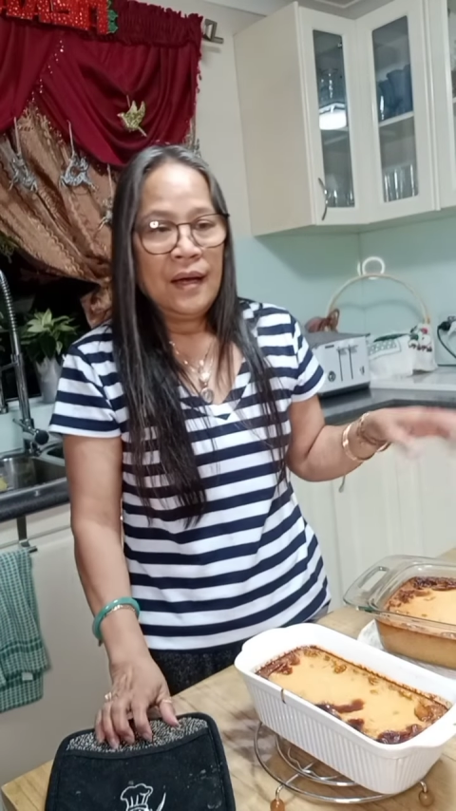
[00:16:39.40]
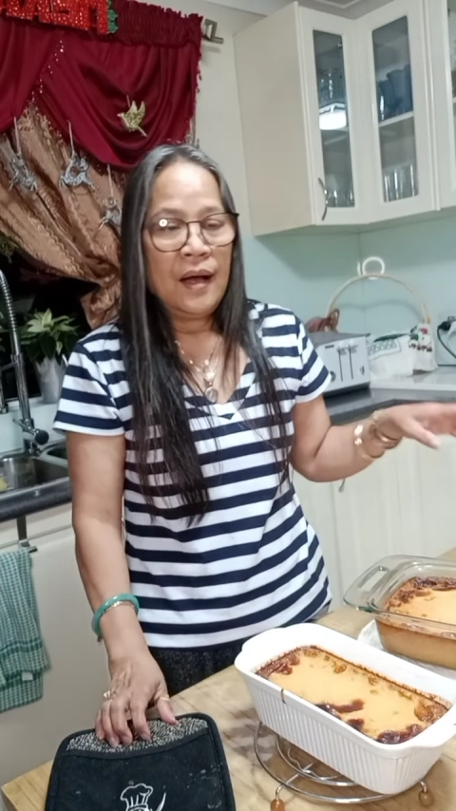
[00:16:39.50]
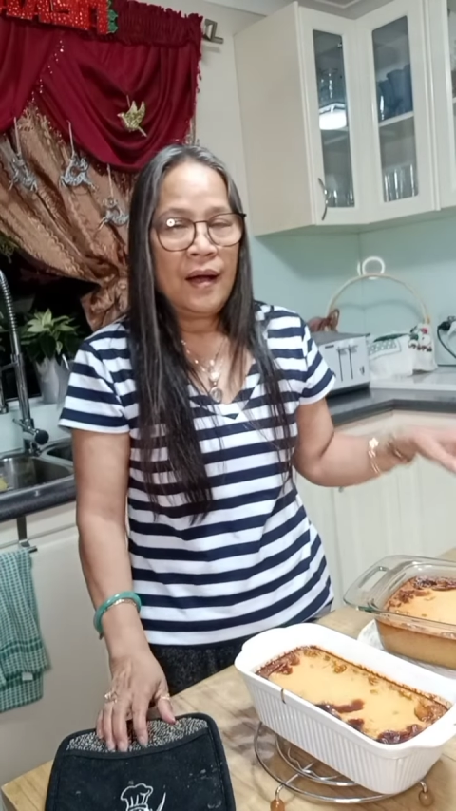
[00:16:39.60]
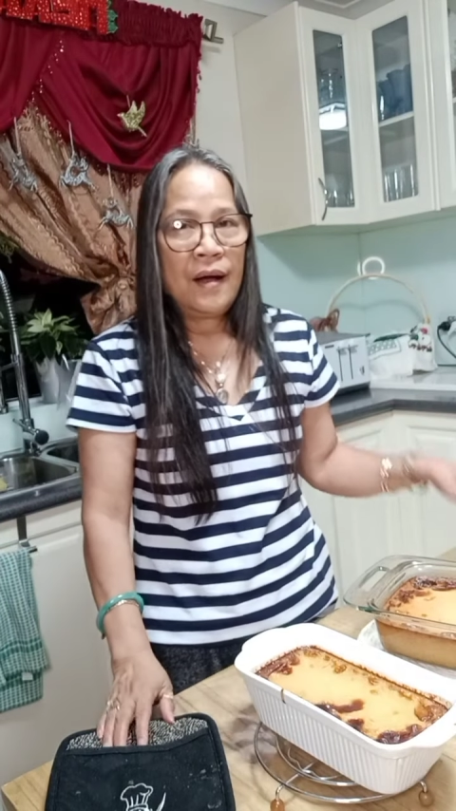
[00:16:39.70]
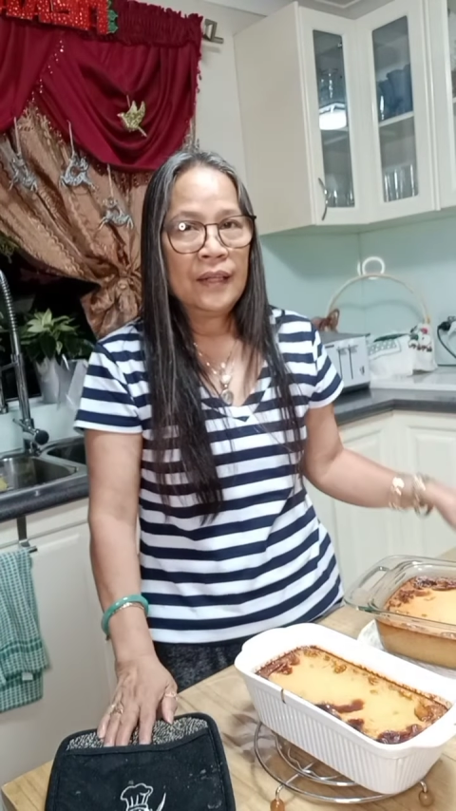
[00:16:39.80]

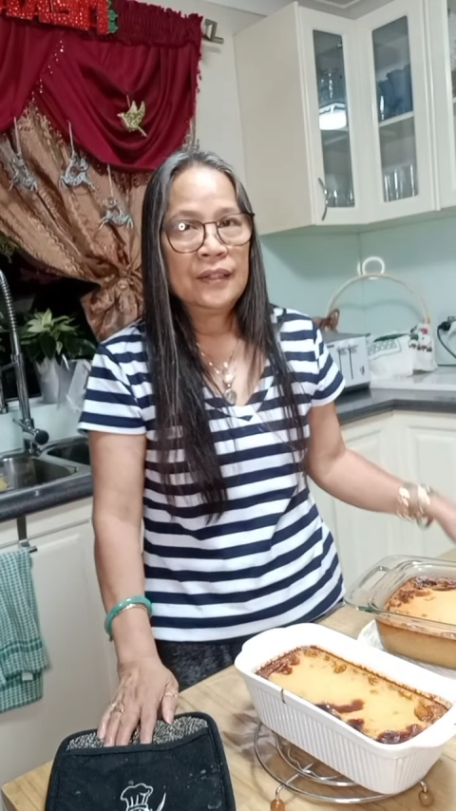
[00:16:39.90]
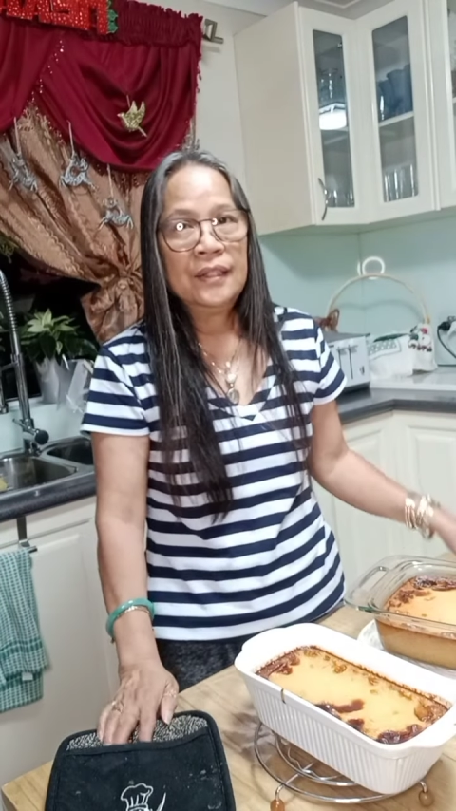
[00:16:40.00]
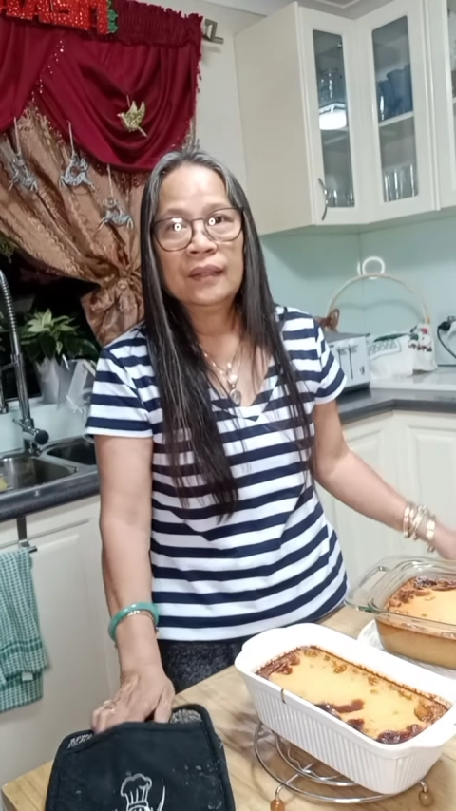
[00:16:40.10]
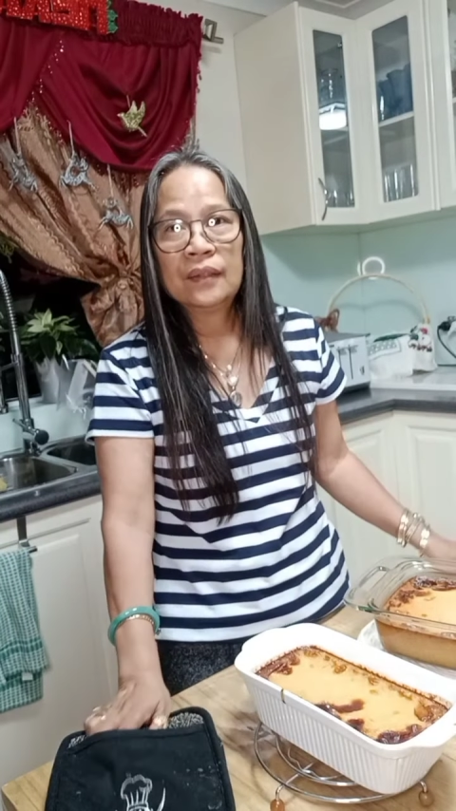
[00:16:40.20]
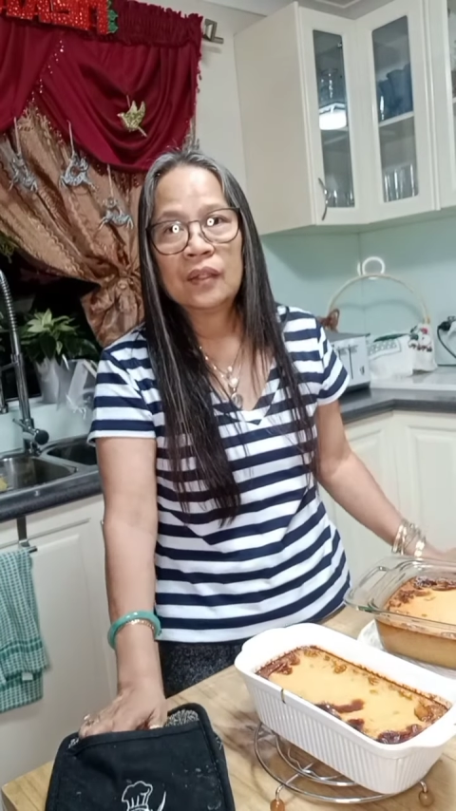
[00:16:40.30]
At
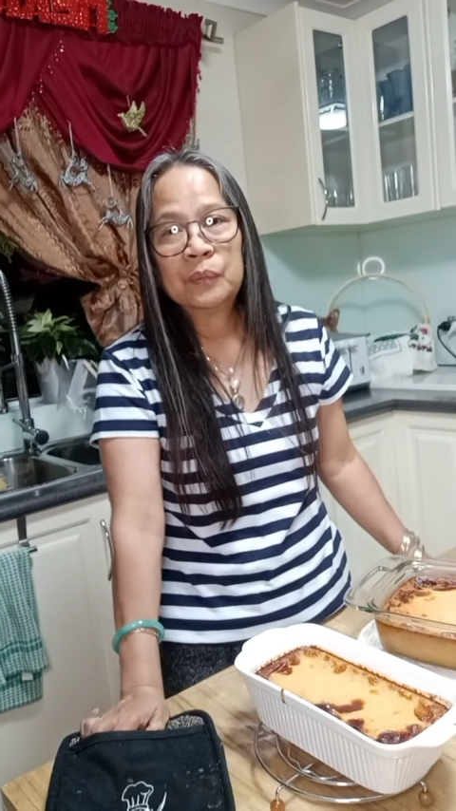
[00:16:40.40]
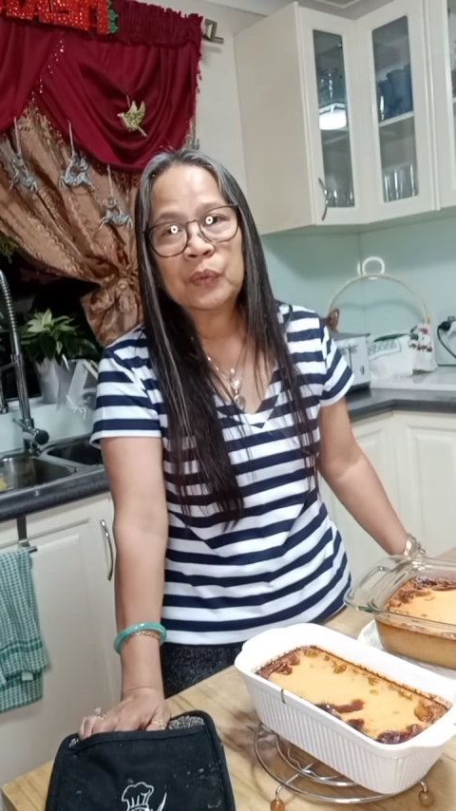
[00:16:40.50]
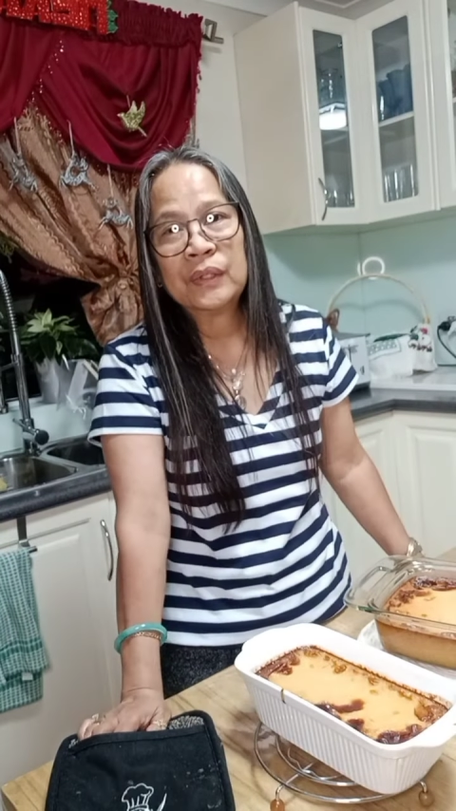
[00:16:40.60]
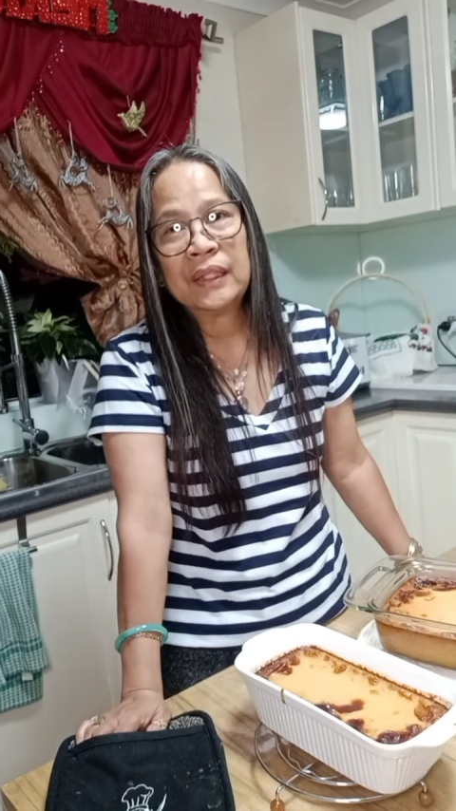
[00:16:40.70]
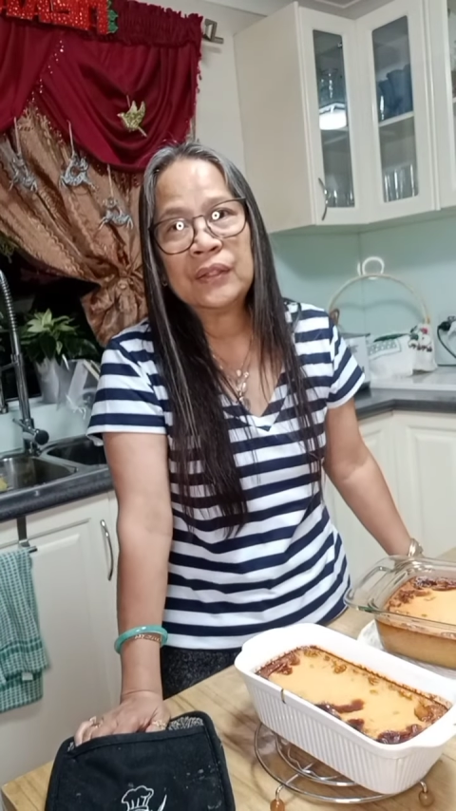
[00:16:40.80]
shout out
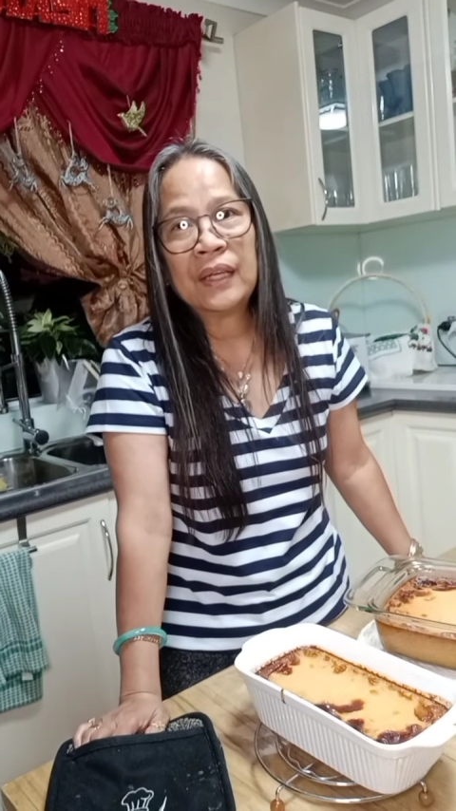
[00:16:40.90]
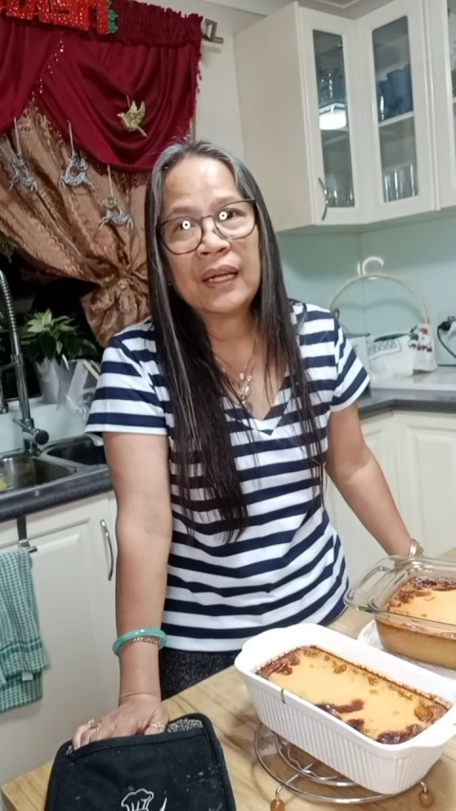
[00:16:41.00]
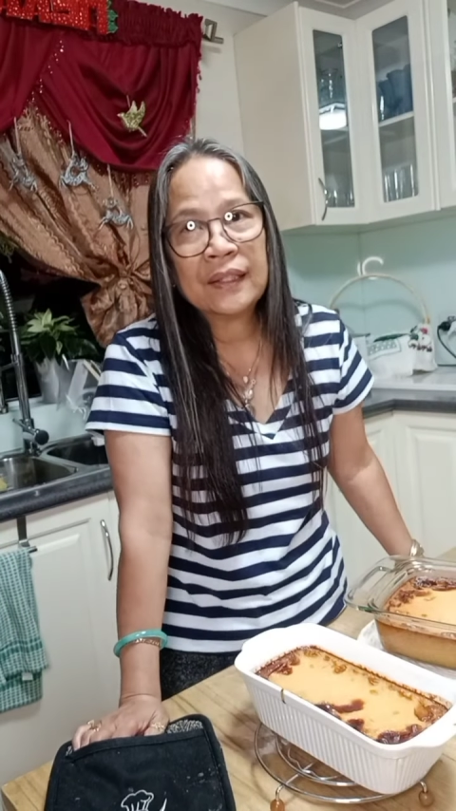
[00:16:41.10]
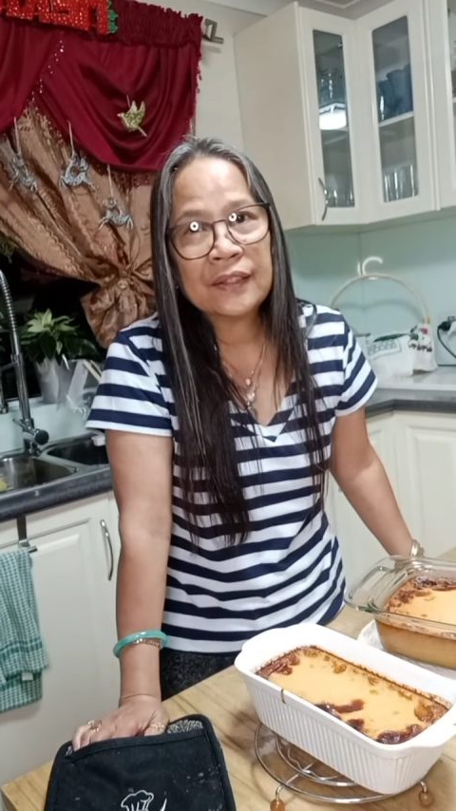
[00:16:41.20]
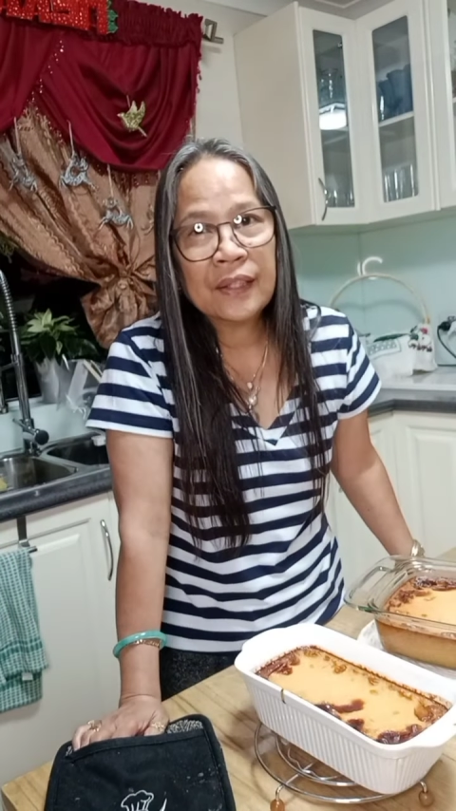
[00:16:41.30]
po sa inyong
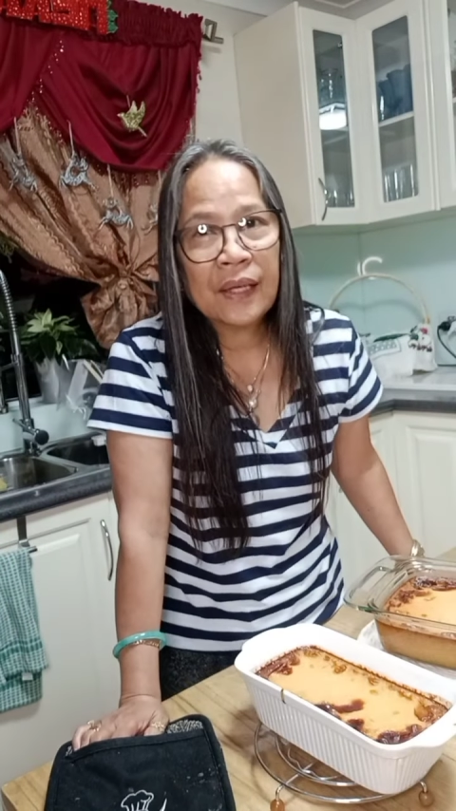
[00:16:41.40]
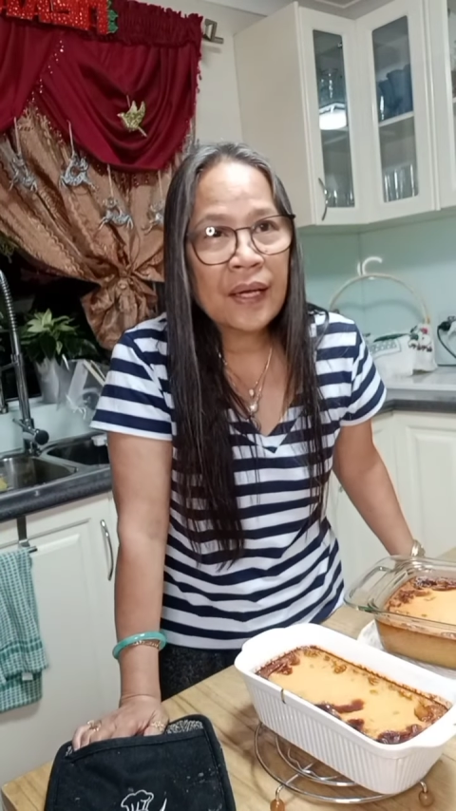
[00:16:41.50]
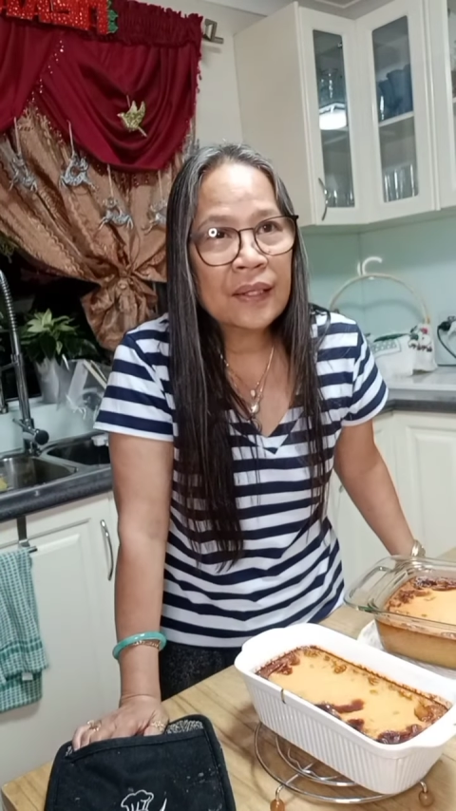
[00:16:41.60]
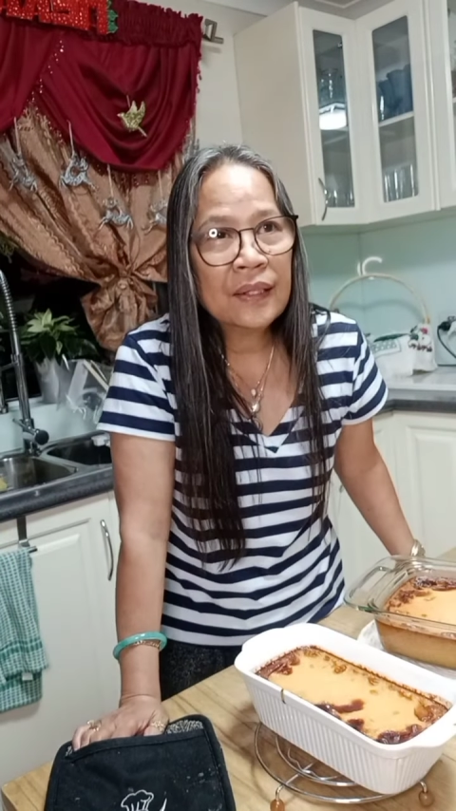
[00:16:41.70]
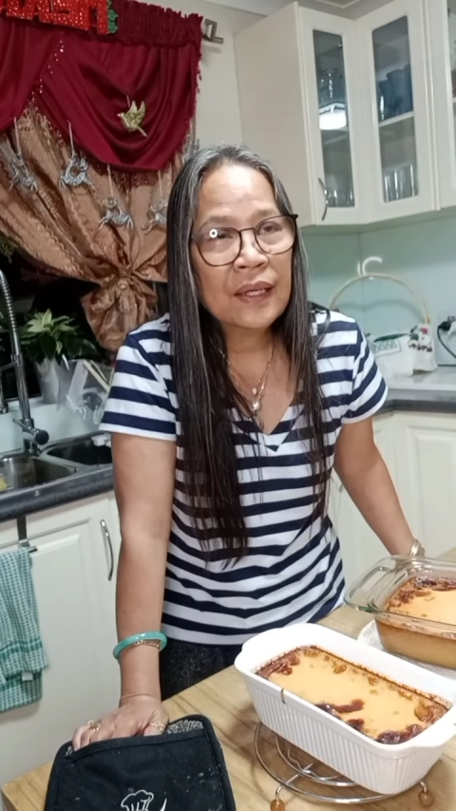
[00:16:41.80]
lahat
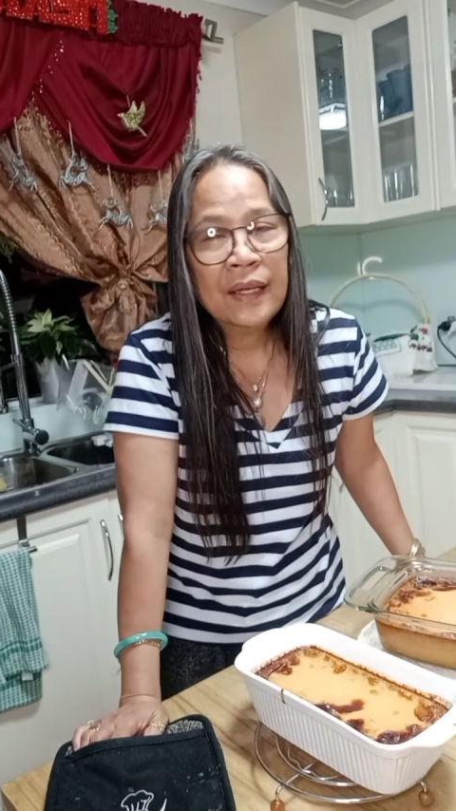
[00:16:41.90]
dyan.